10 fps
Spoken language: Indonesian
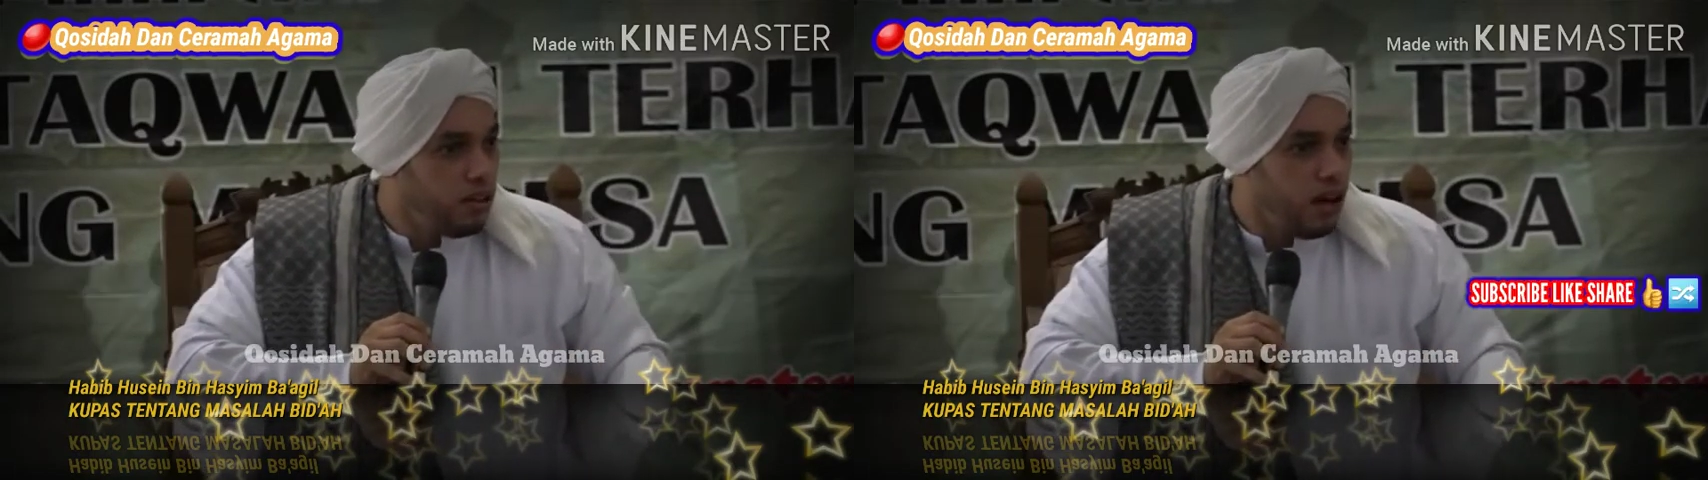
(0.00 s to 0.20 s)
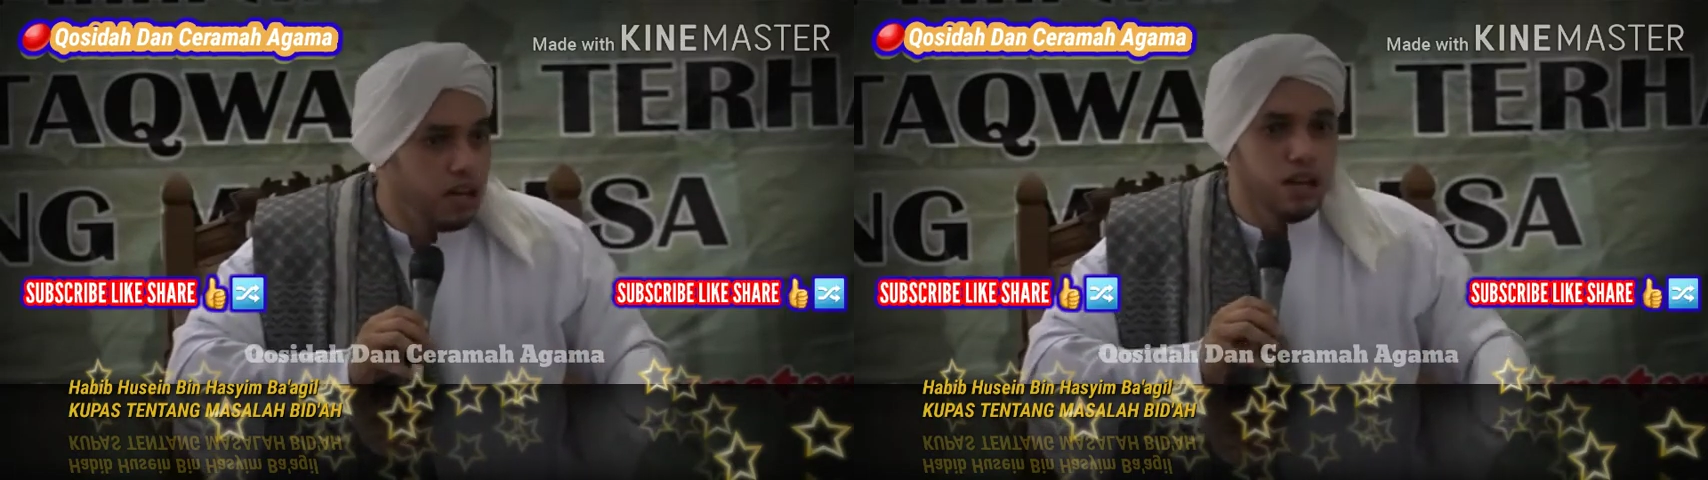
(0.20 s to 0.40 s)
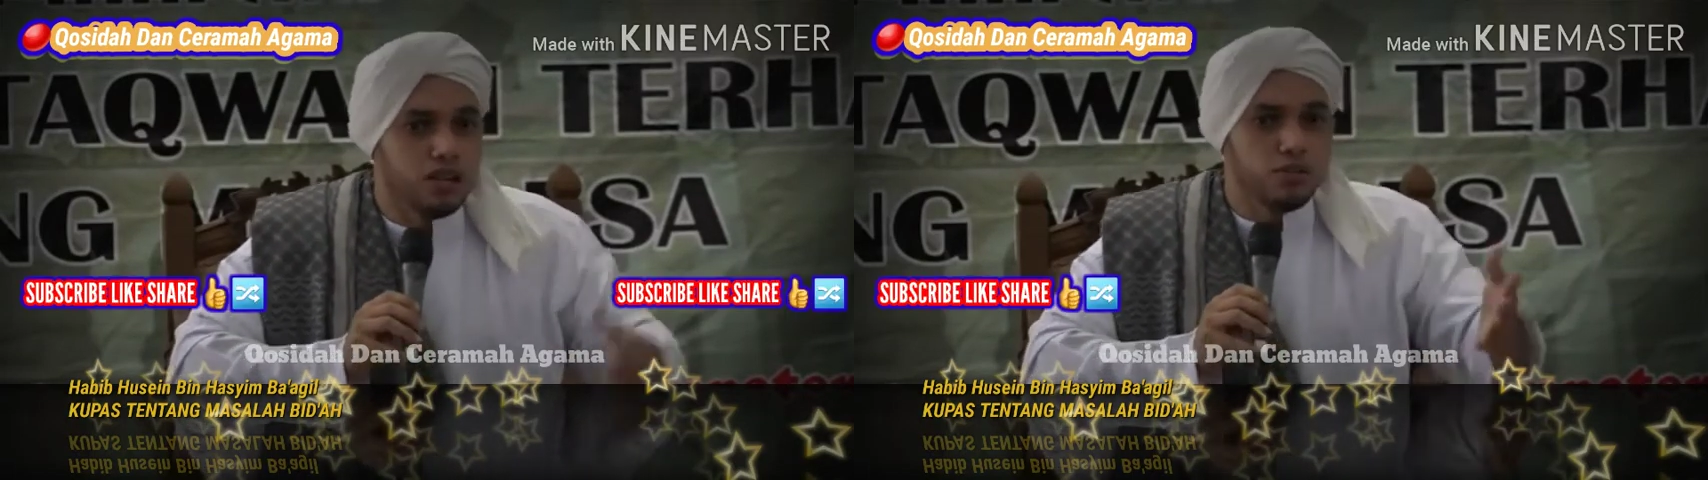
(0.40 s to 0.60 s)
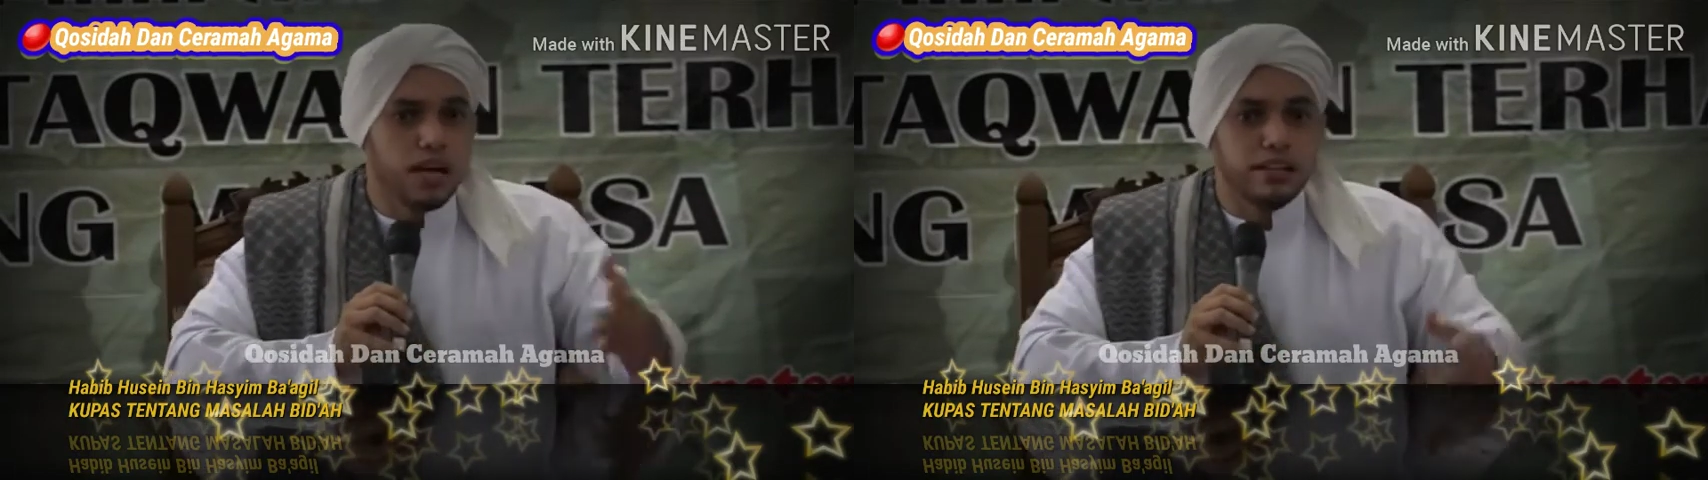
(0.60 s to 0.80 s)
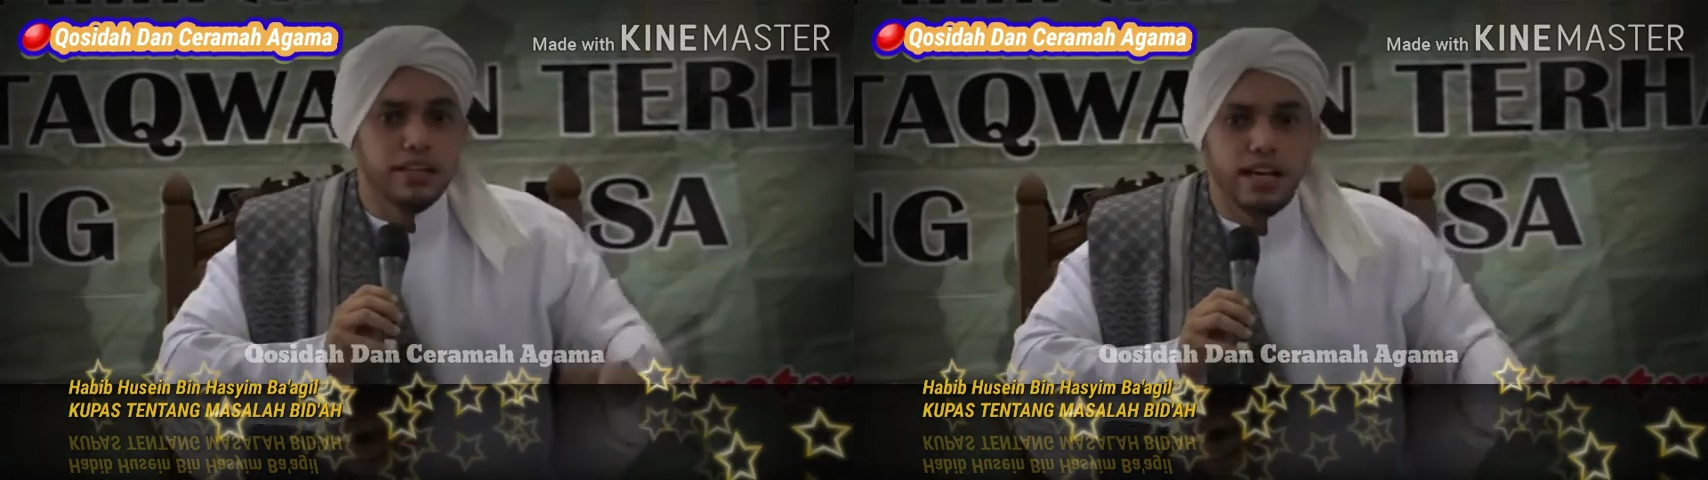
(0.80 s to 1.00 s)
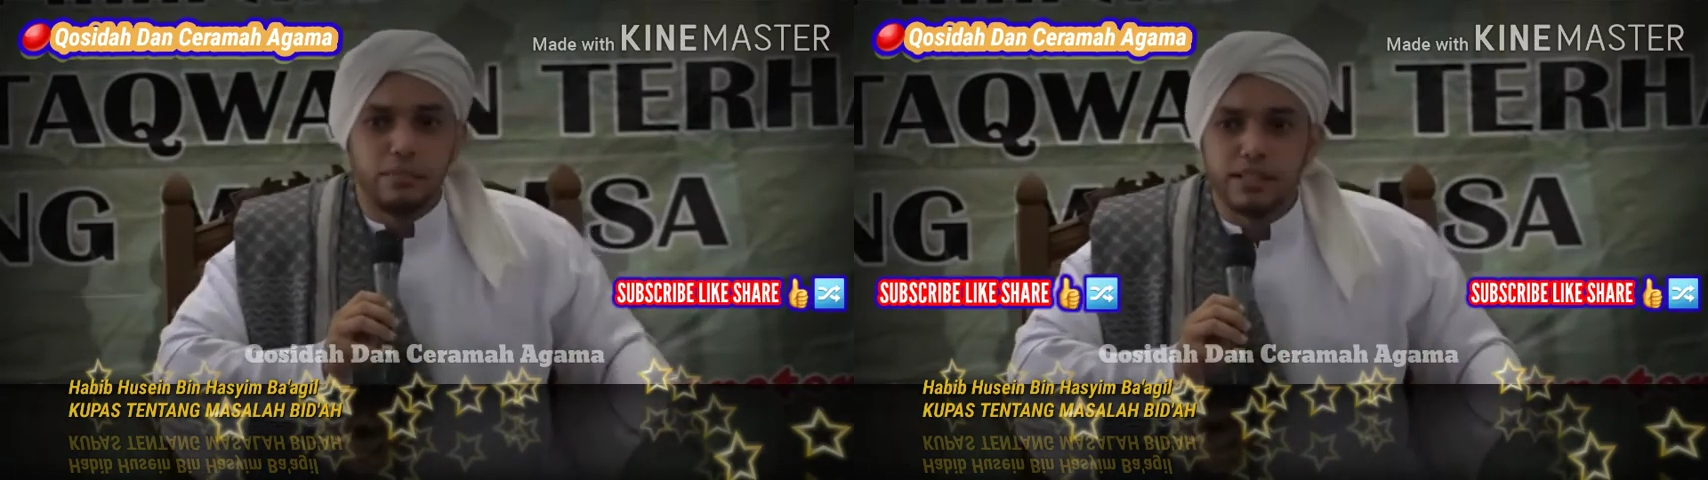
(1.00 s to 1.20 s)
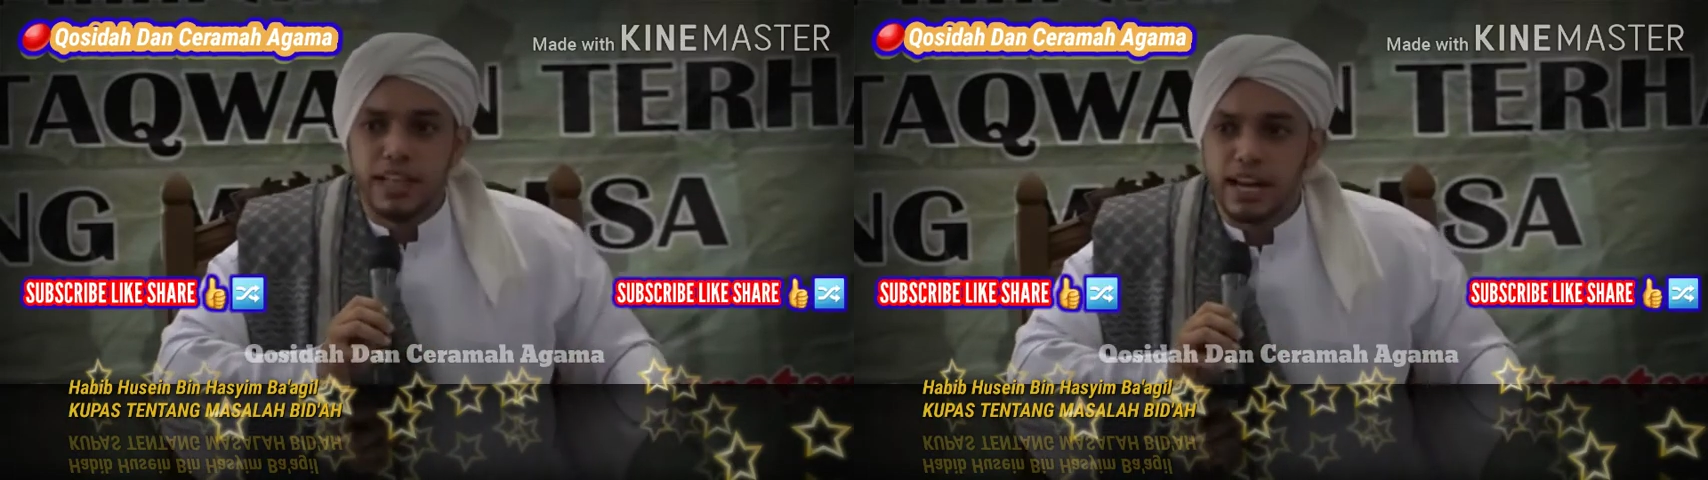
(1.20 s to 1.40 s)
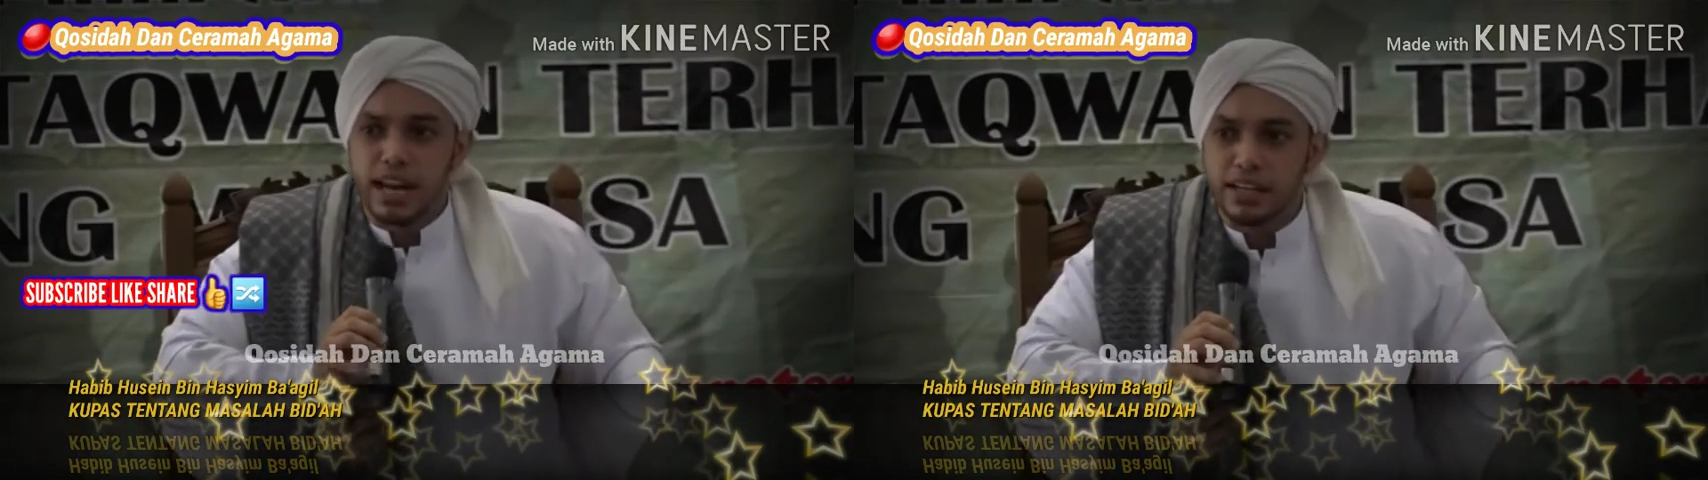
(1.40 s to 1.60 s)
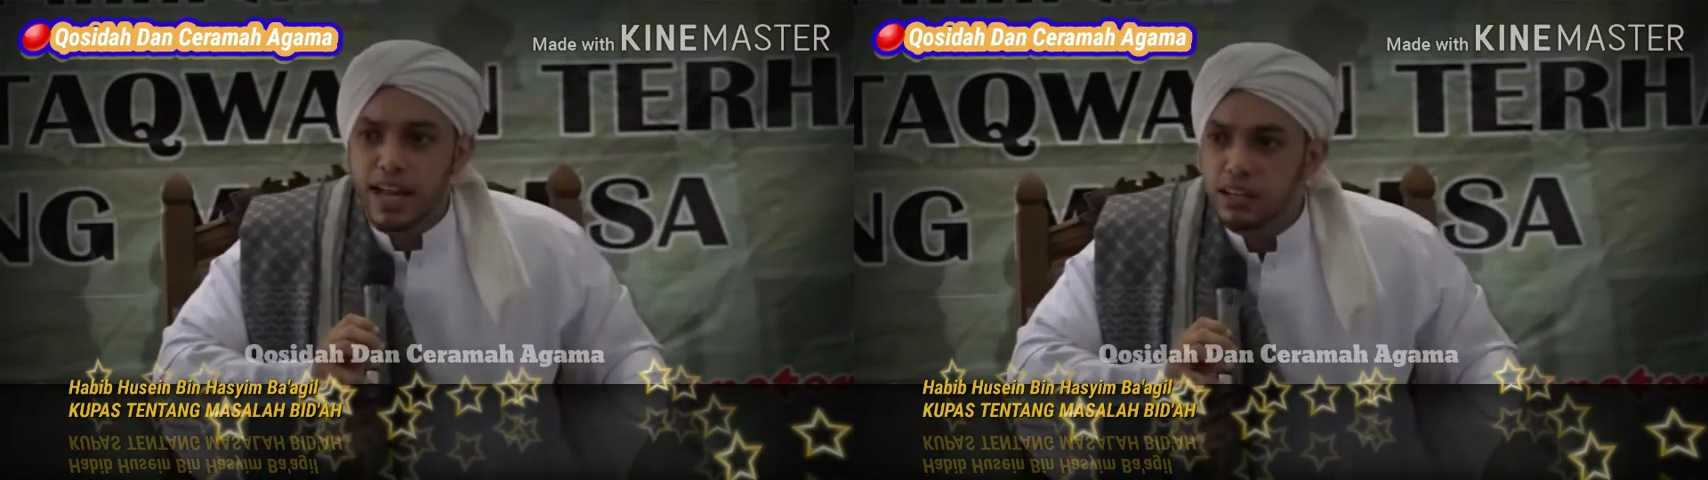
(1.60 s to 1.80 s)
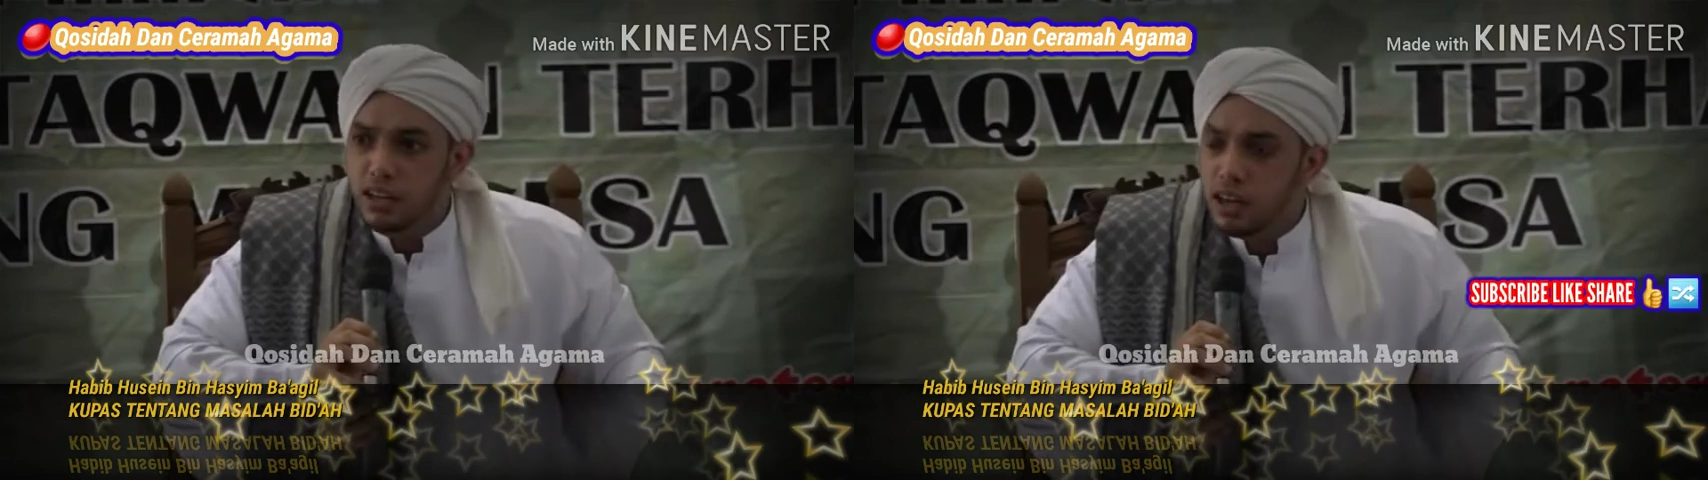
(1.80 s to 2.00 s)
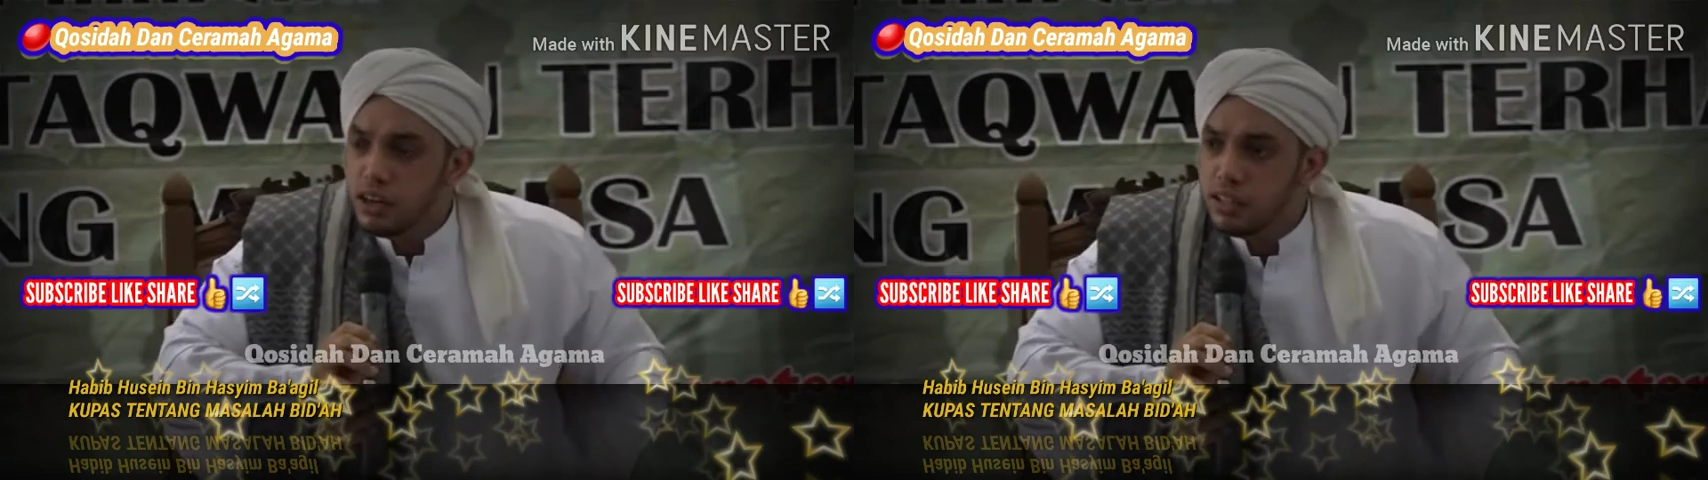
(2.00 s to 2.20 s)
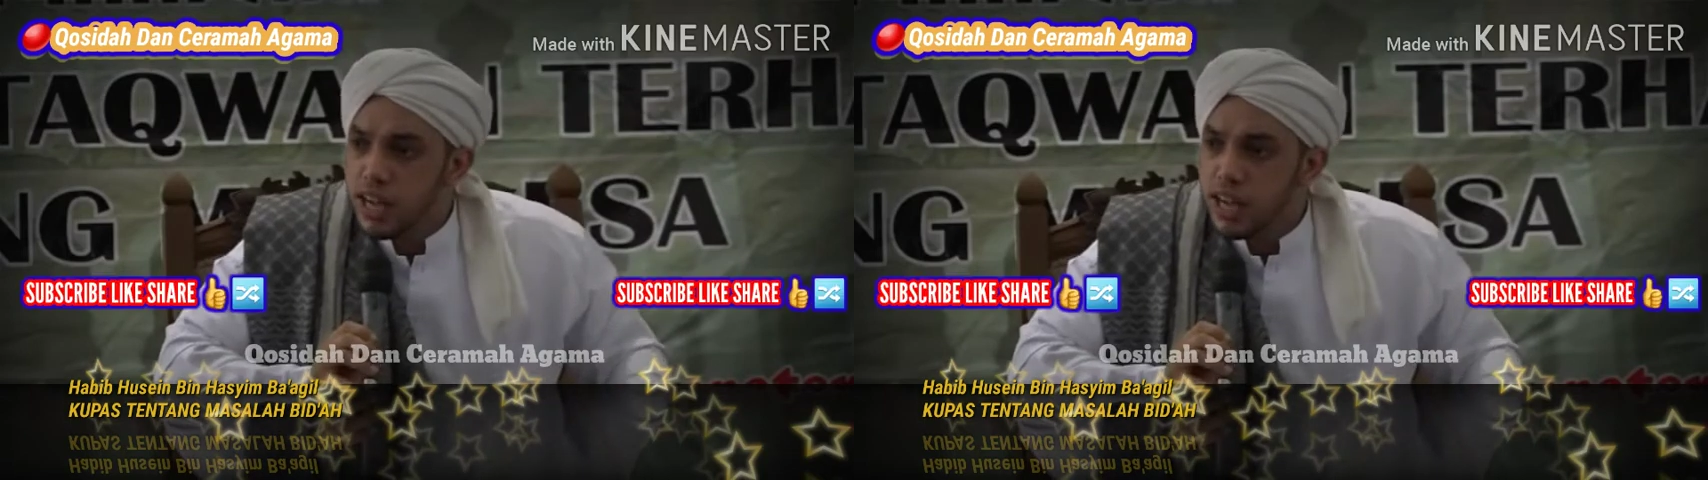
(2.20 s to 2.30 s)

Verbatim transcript: Allah juga tidak menyarankan kok